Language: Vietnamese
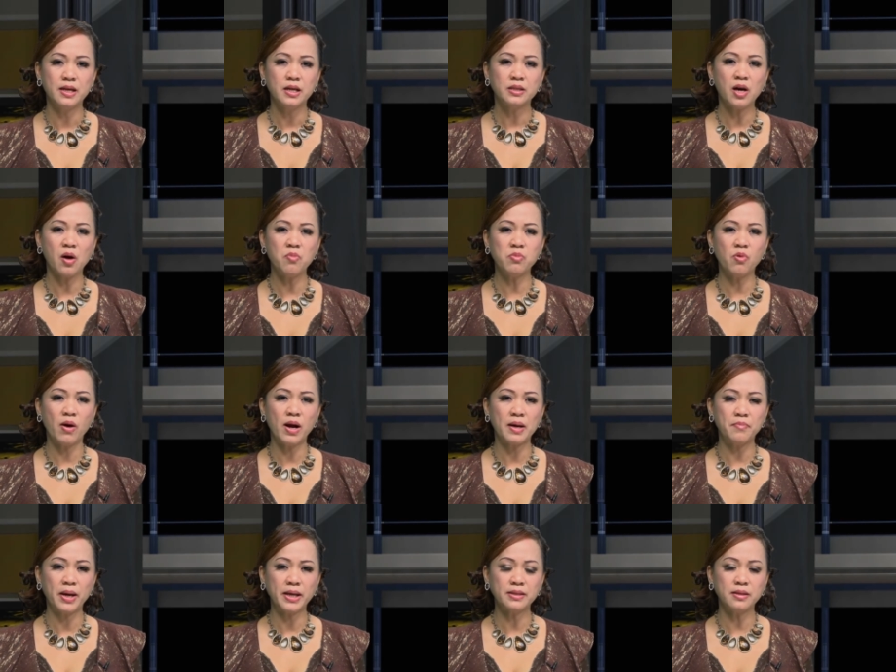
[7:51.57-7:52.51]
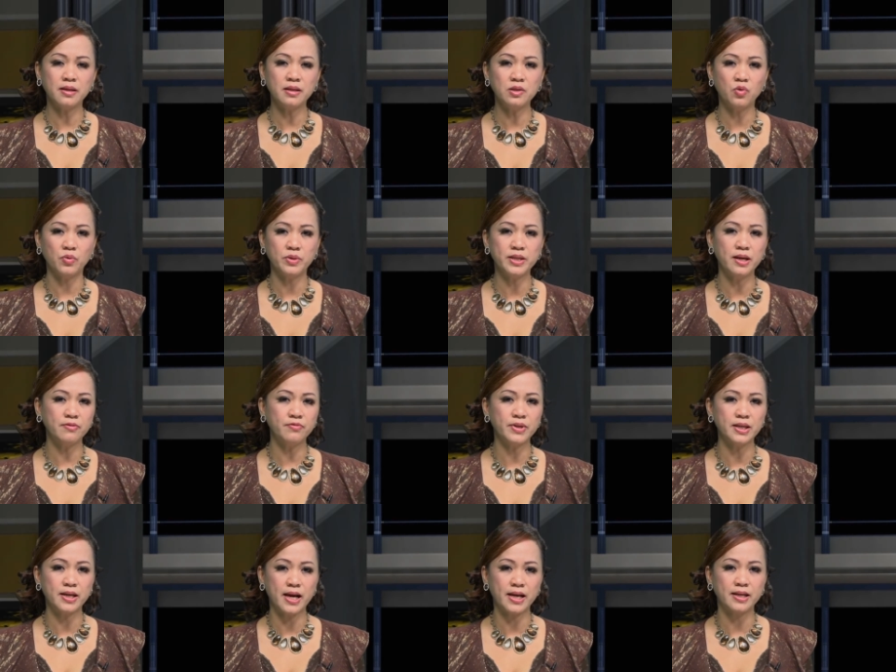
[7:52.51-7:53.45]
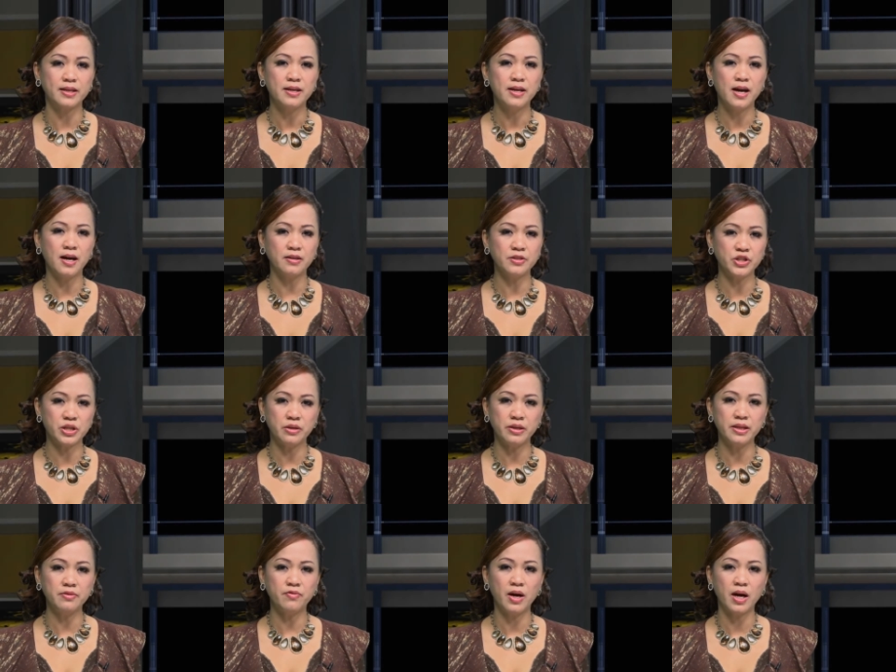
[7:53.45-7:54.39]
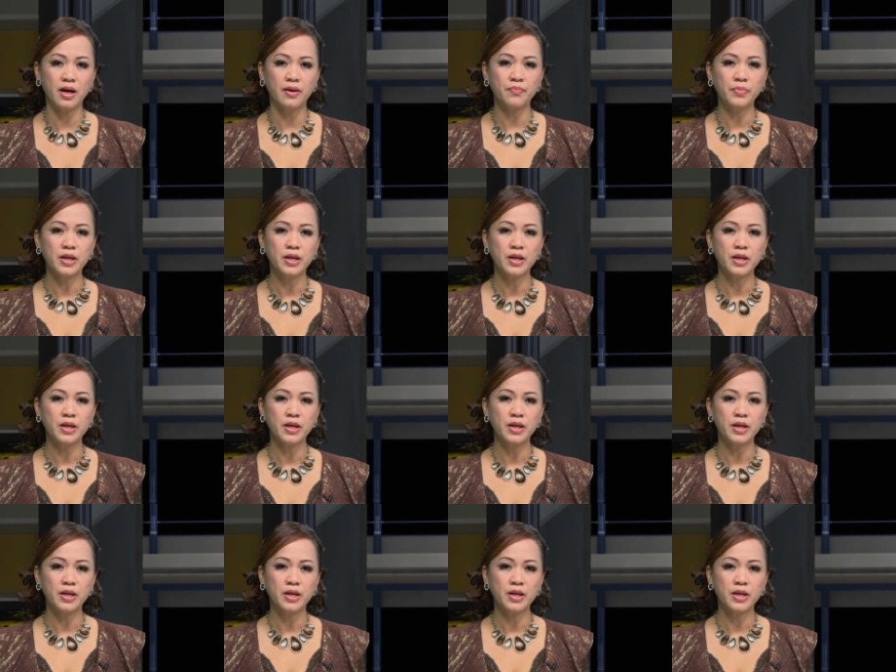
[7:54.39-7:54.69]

thông qua máy tính của nhân viên này ở Geneva.